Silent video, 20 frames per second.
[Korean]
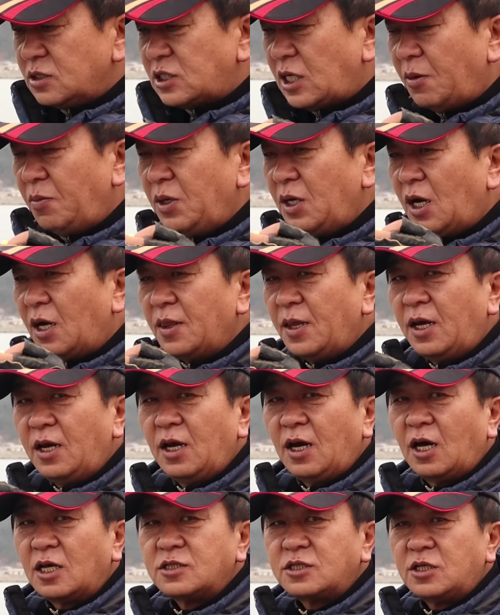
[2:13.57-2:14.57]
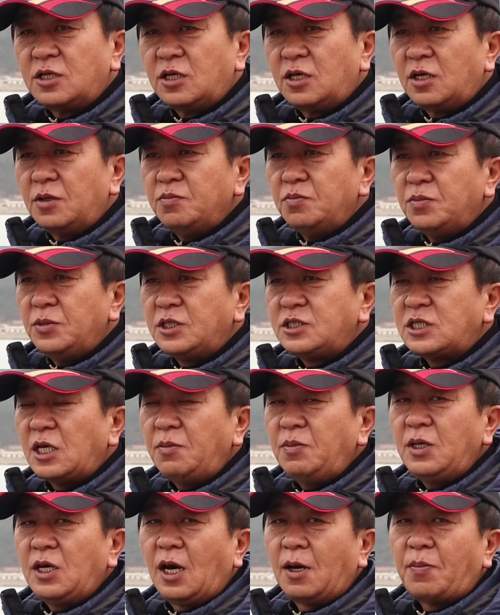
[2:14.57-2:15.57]
채비가 내려가서
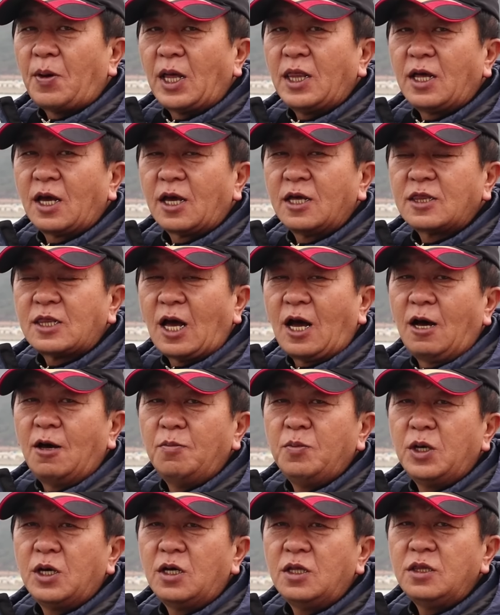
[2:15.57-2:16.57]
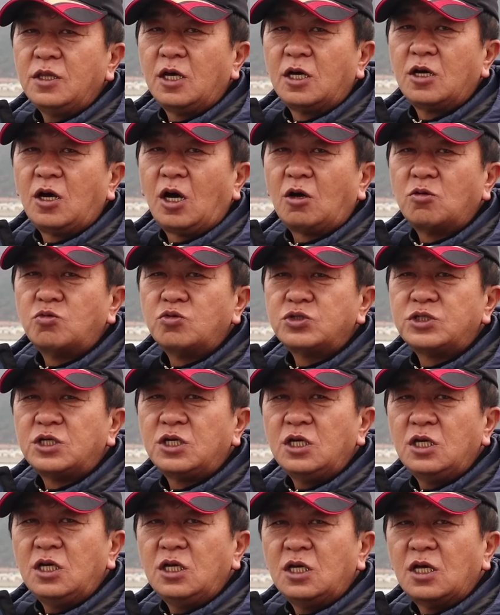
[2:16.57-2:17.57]
밑채비가 바닥에 닿으면
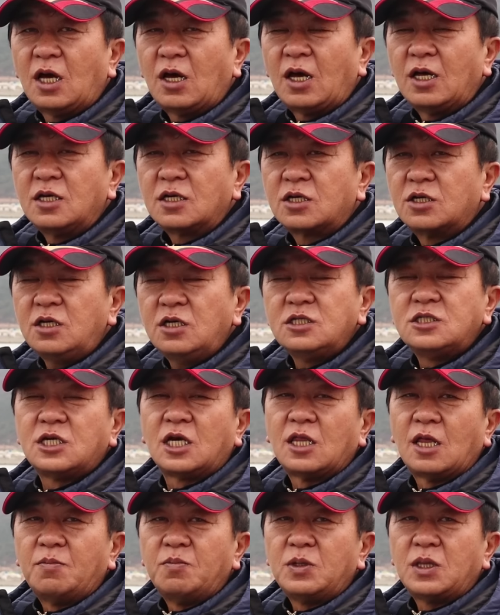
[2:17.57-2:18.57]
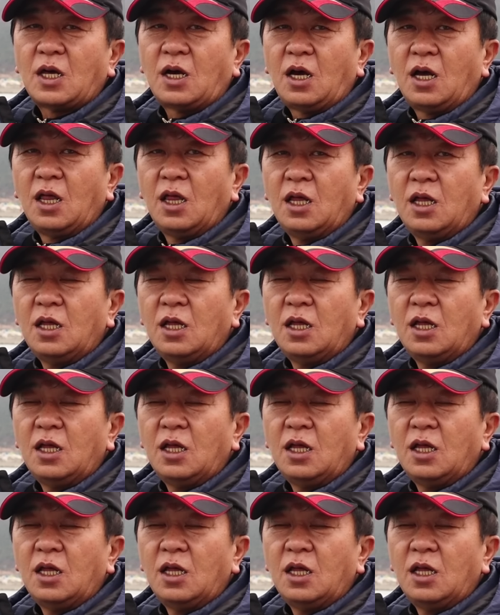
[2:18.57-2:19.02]
형광구슬이 떨어지게 됩니다.